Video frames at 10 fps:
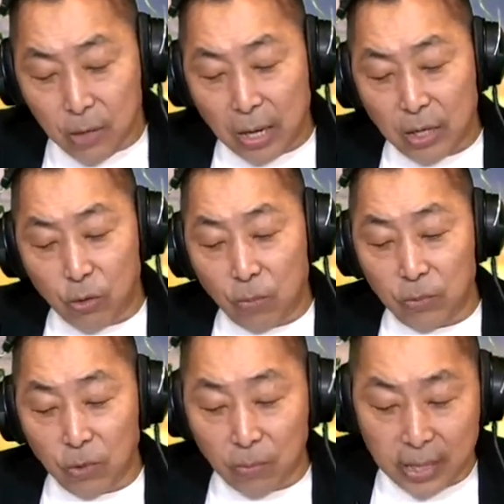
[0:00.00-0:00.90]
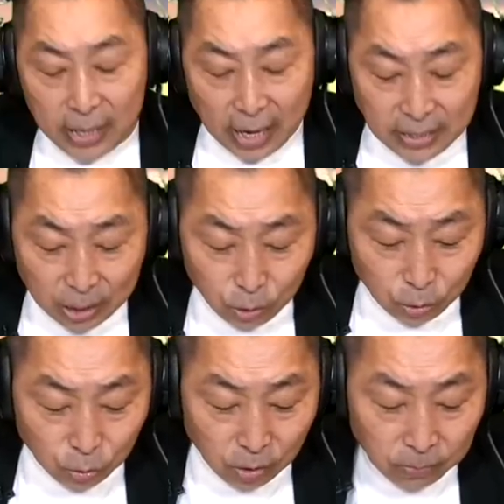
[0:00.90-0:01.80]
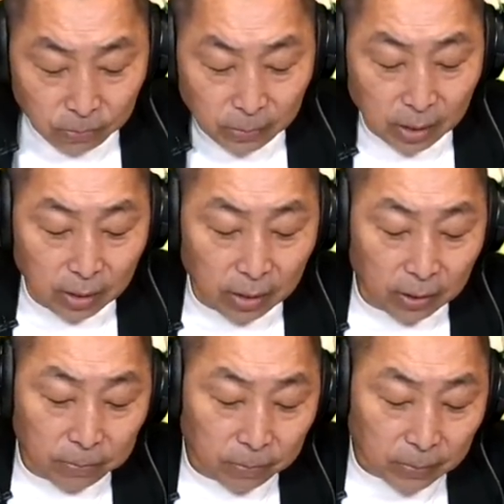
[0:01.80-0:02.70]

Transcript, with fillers: 另外呢，我们我们可以看一下，就是说呃，